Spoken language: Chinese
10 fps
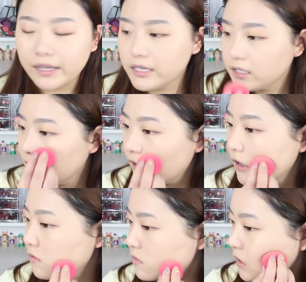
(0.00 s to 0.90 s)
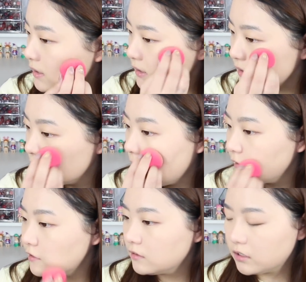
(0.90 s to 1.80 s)
但是因为我习
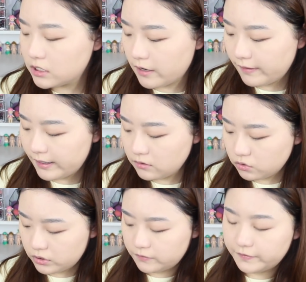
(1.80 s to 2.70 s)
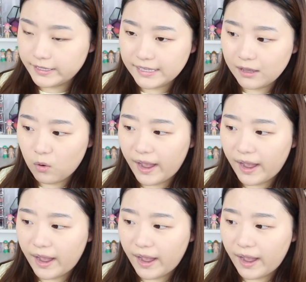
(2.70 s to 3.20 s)
惯性的上完就是粉底液，